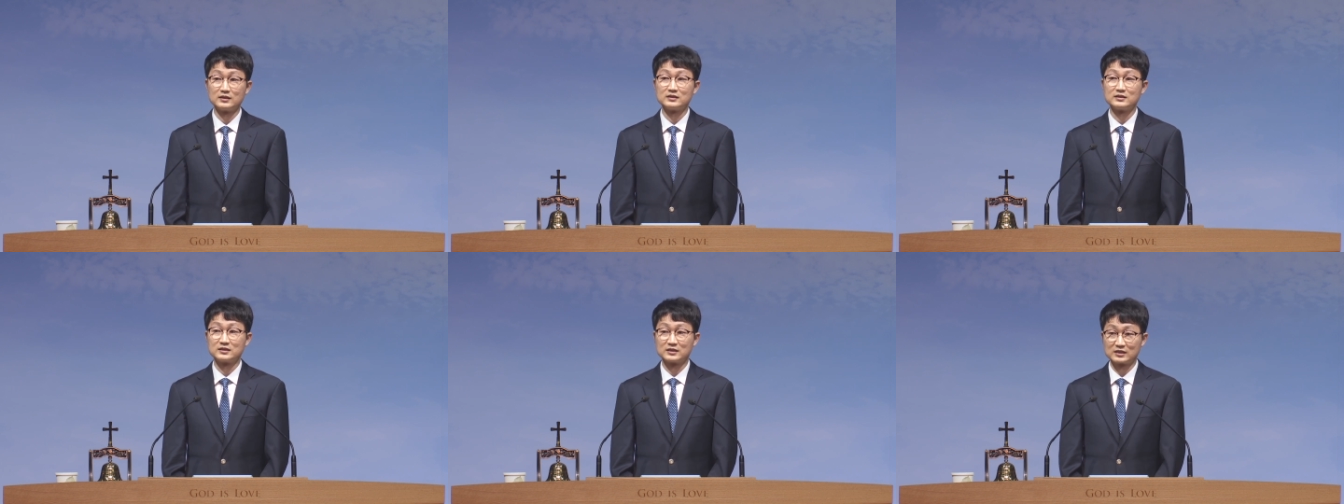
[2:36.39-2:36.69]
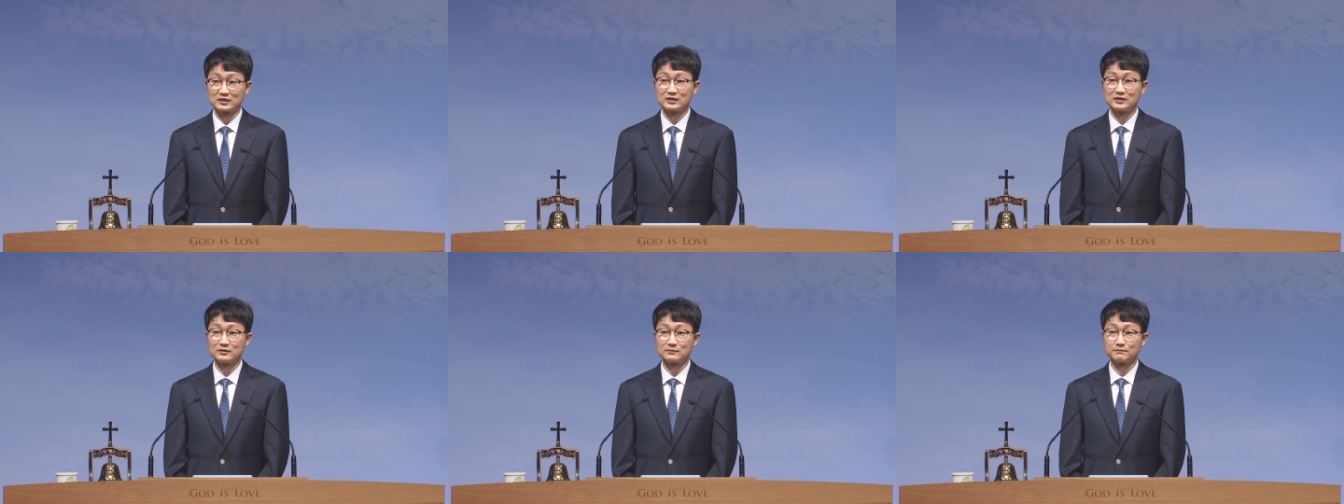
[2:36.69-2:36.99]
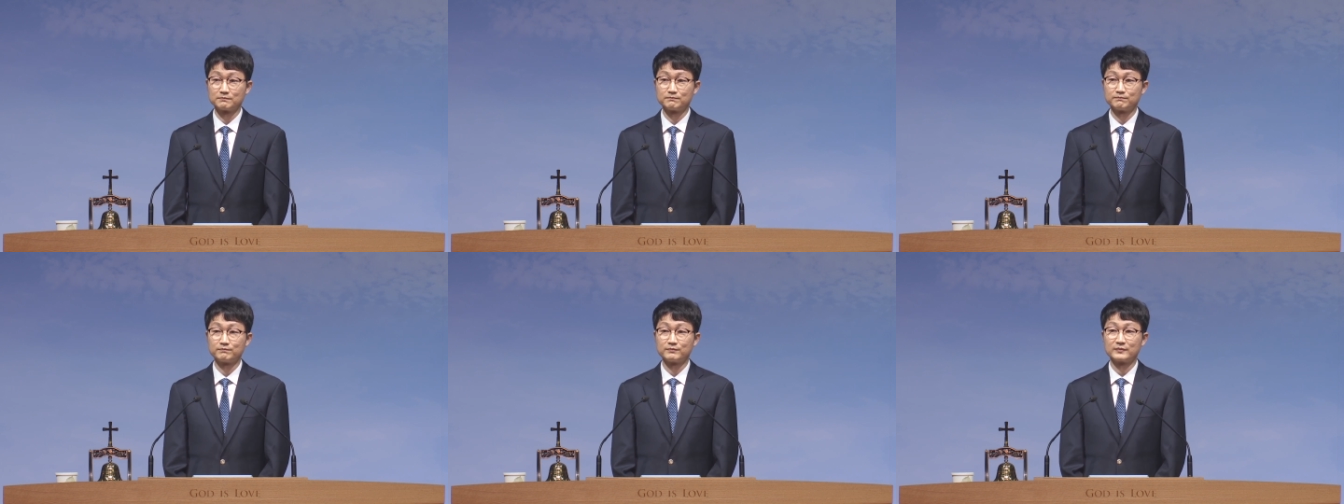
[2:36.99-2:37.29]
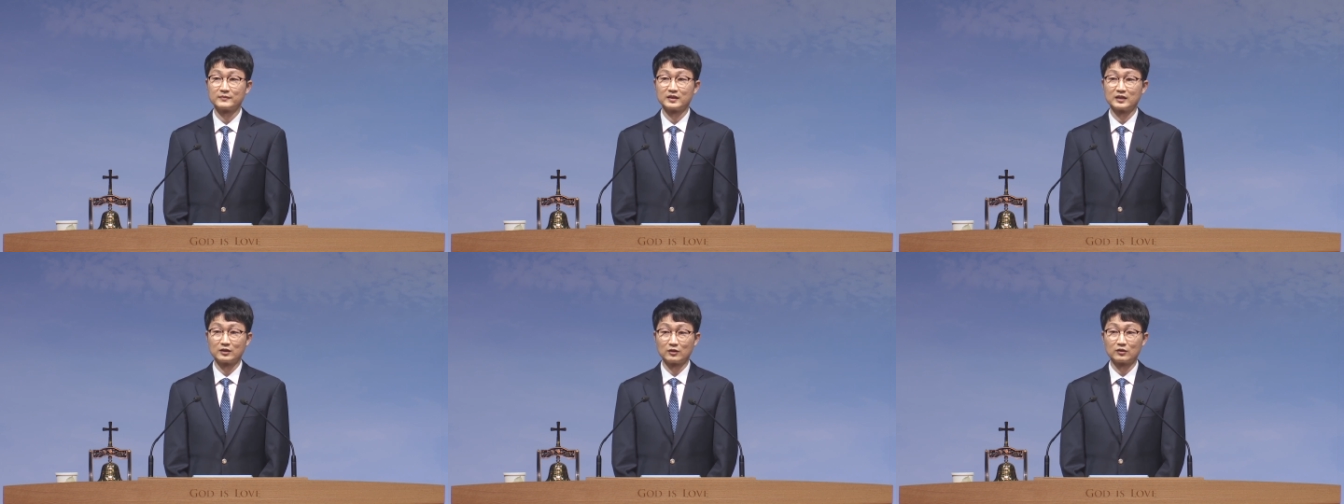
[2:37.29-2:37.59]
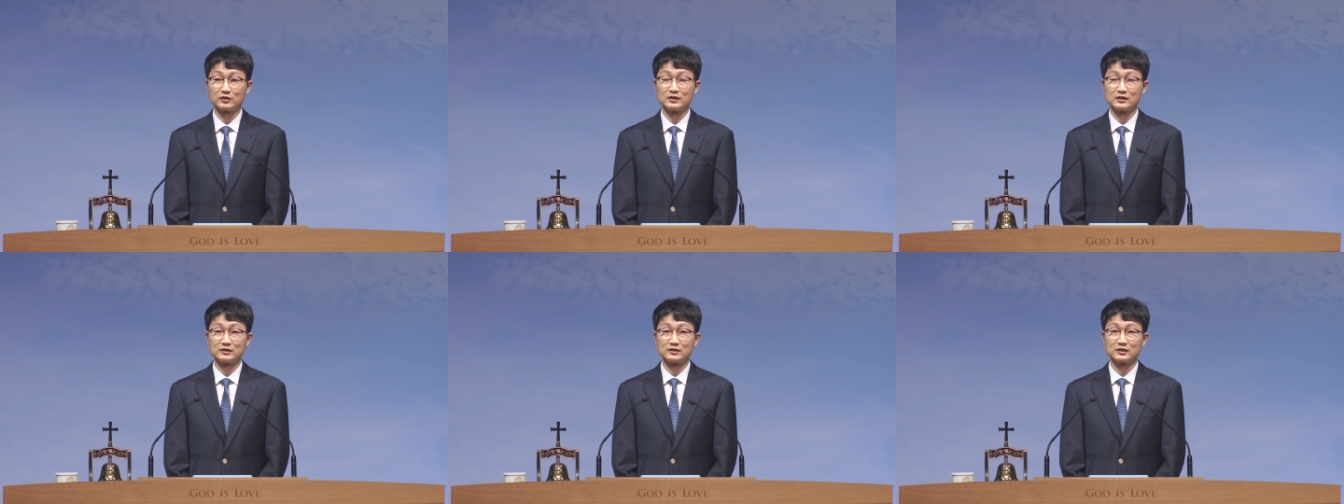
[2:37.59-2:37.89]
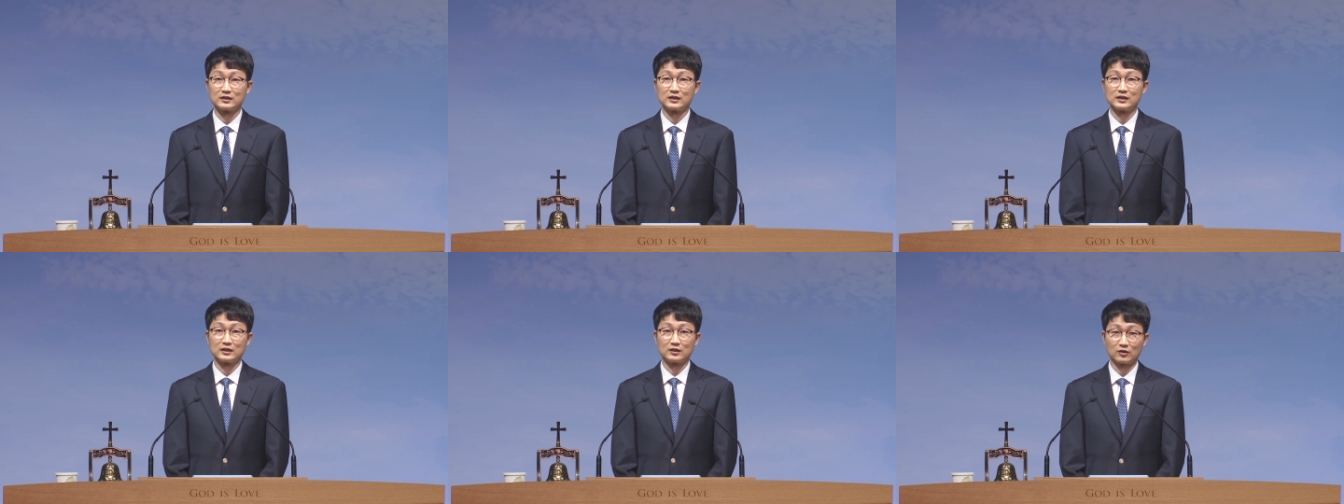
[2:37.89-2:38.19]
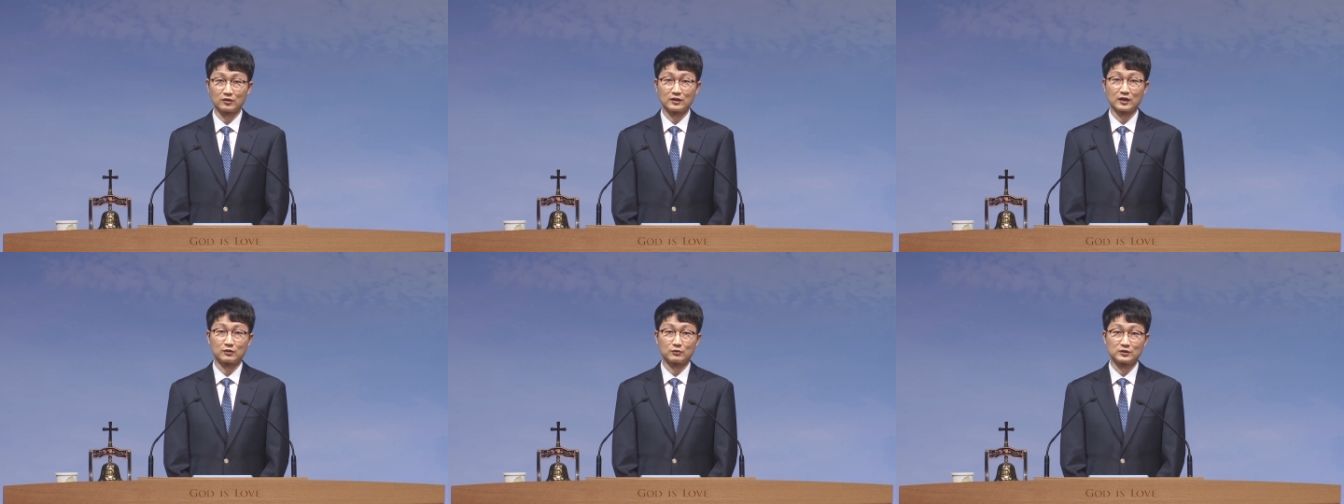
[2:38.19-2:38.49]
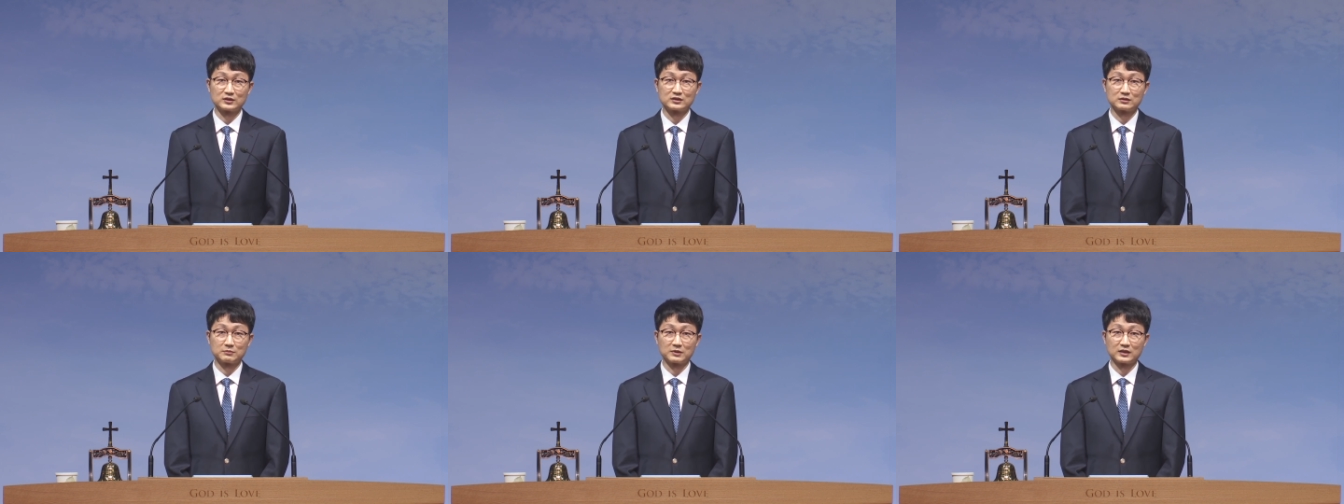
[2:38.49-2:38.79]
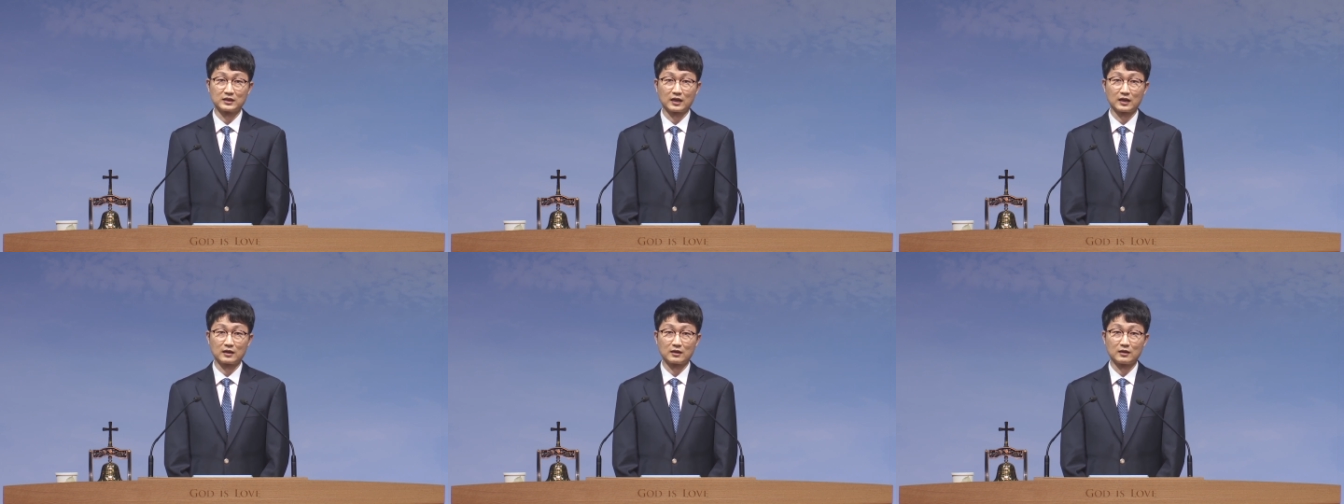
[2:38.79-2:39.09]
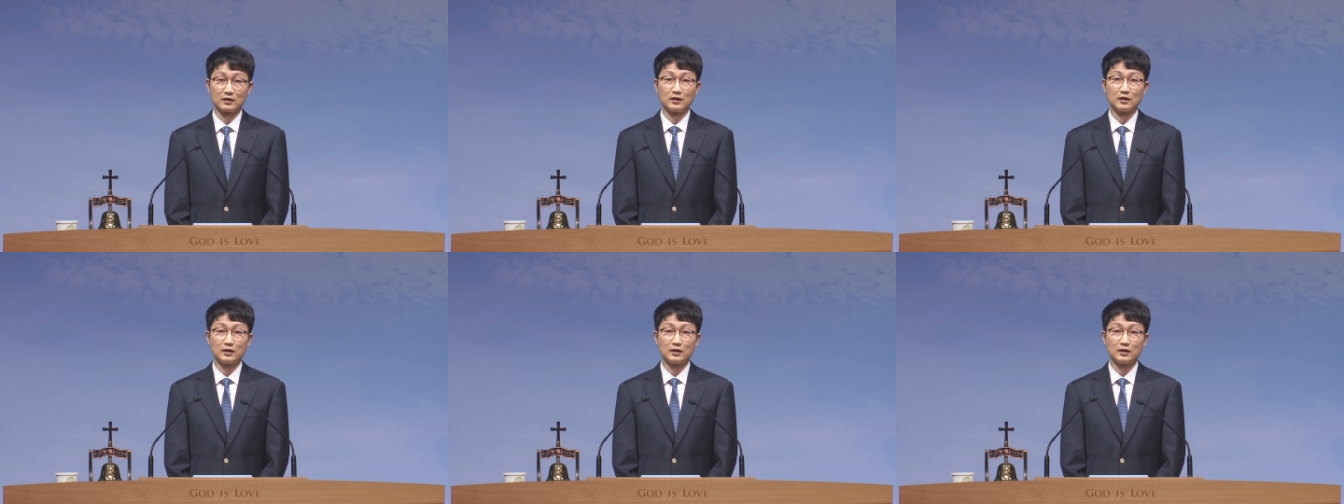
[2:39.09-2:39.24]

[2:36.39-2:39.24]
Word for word: 지금 이런 일들이 일어나고 있습니다.